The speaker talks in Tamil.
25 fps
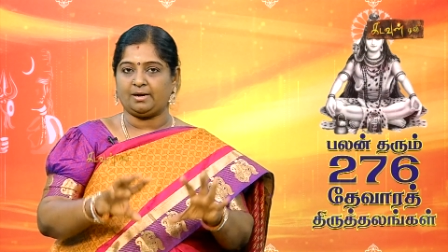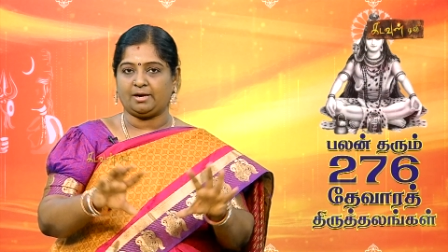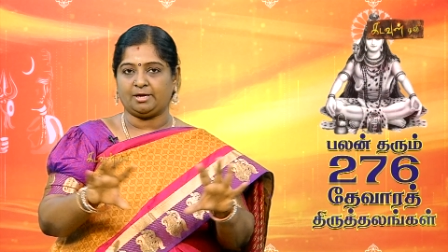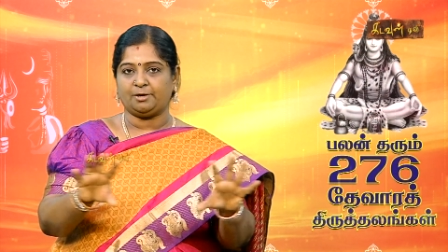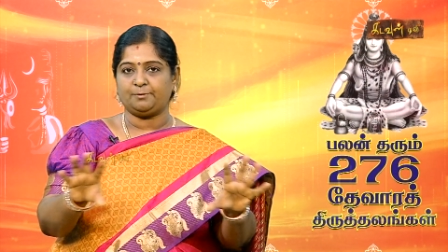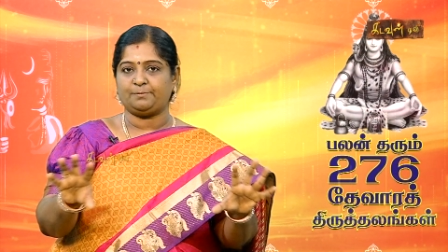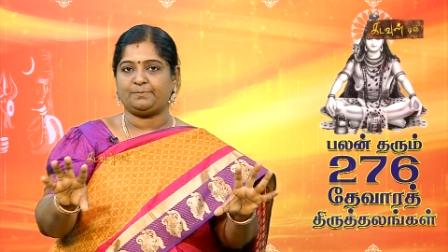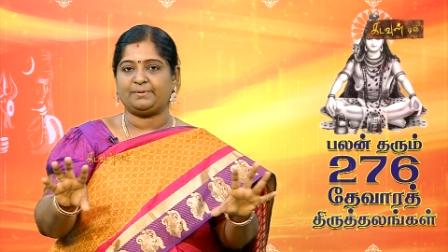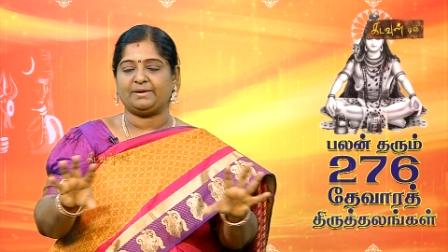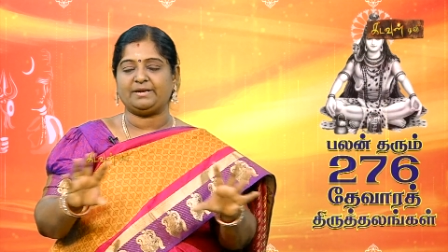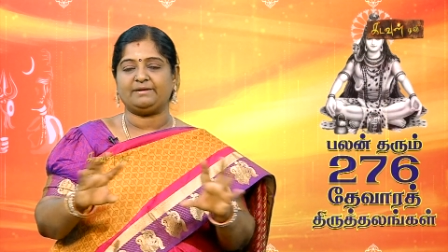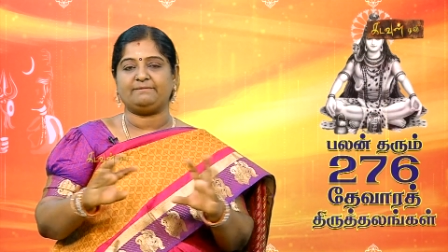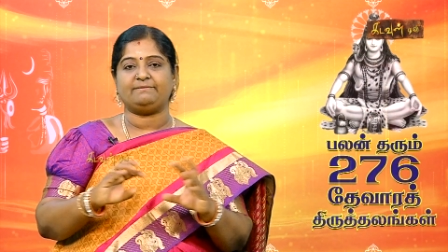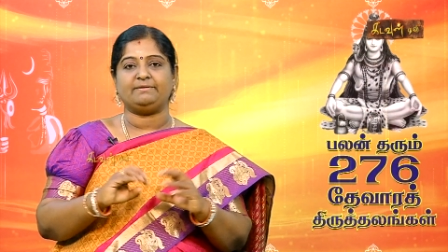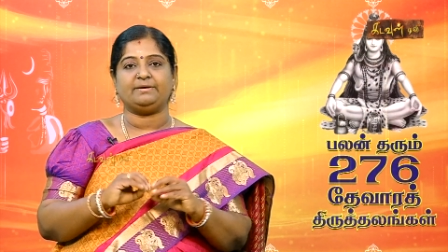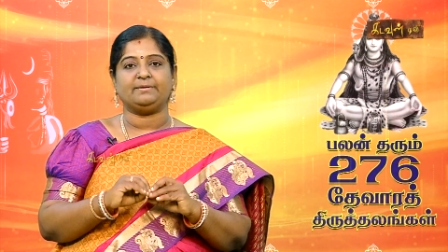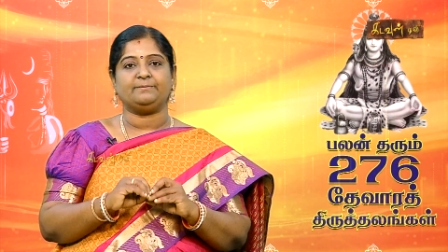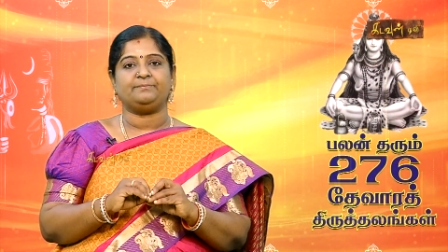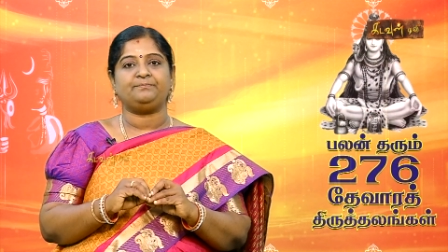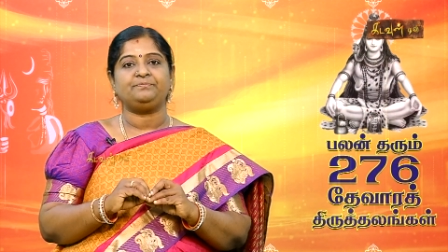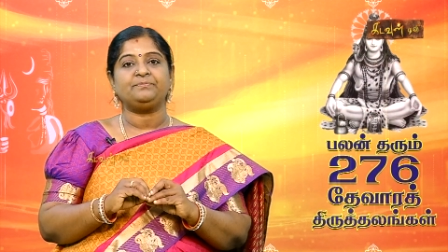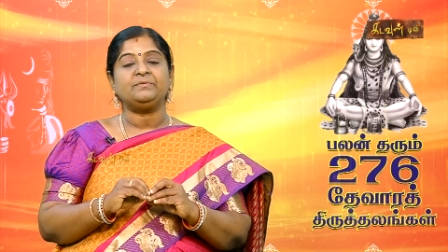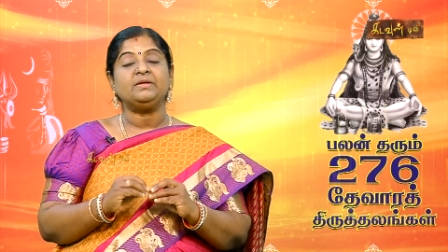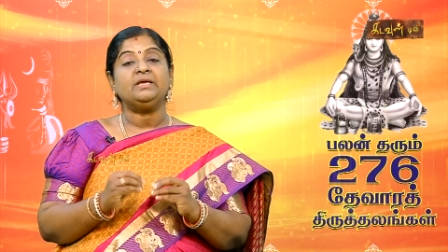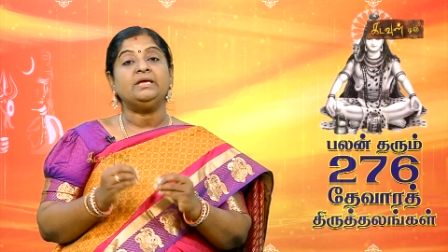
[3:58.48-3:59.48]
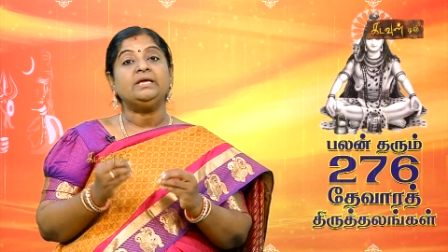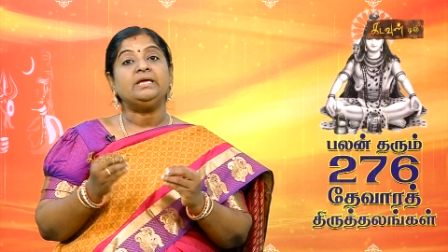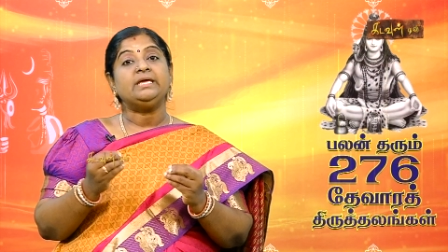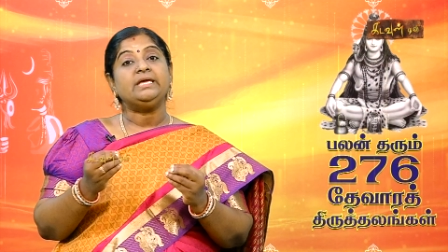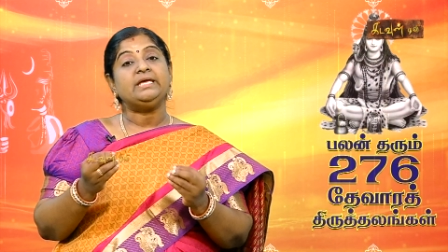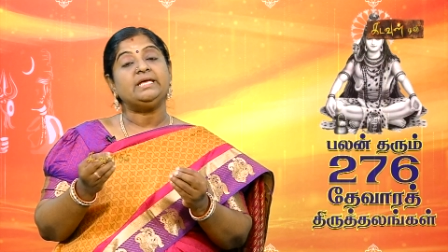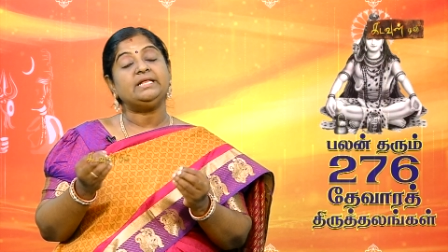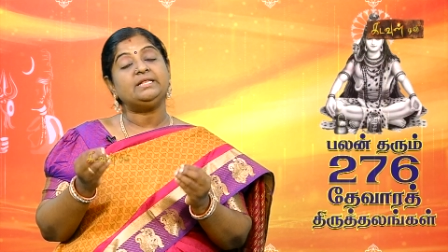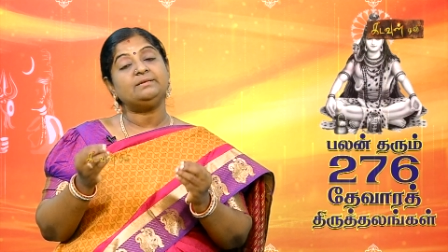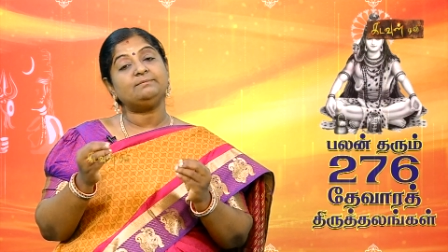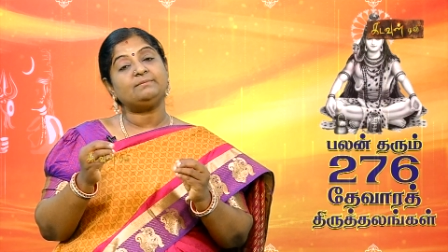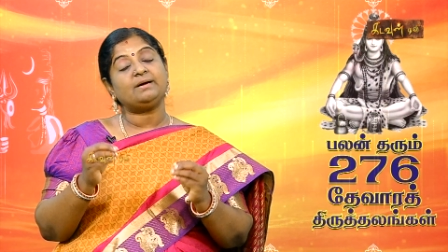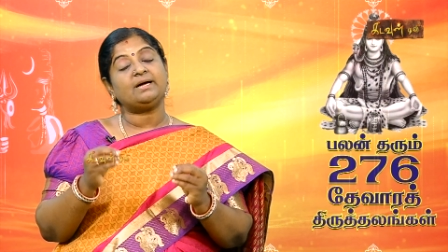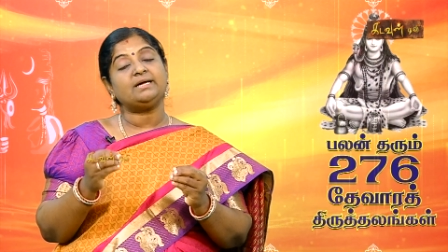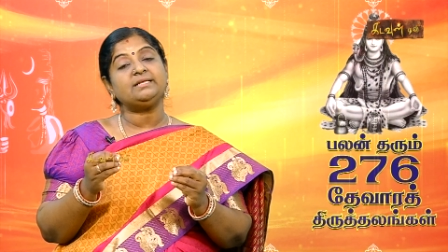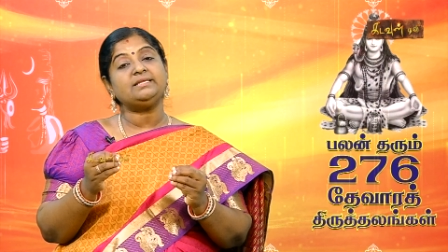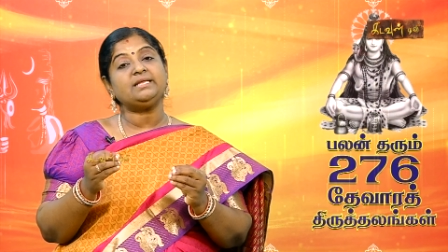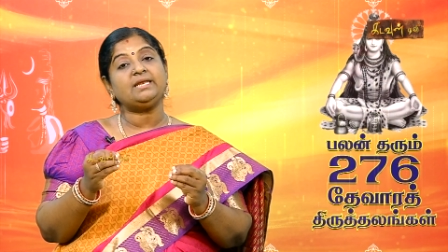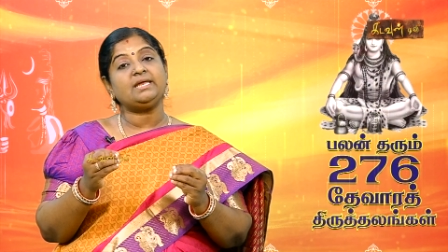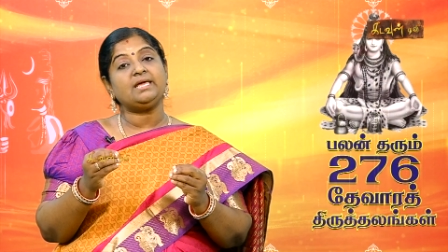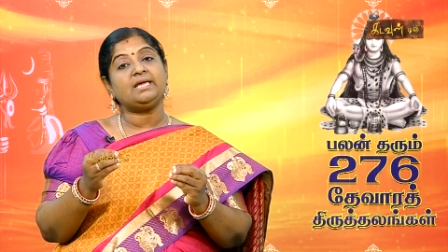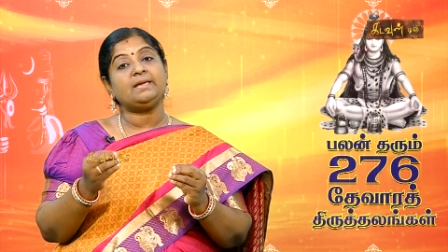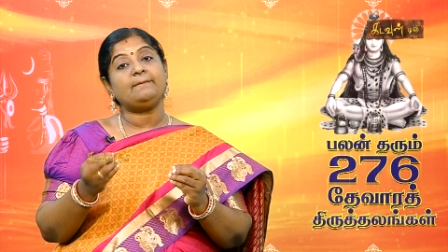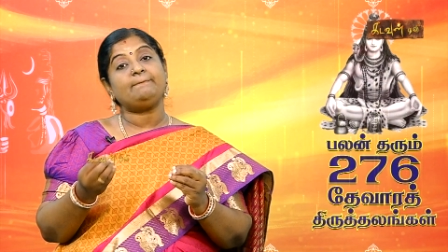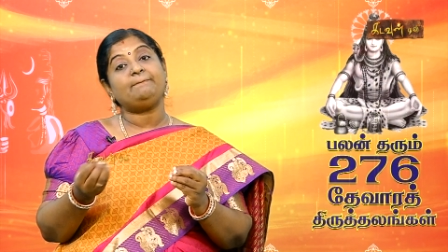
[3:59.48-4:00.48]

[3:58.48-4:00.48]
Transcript: அறுபடை வீடு இது மாதிரி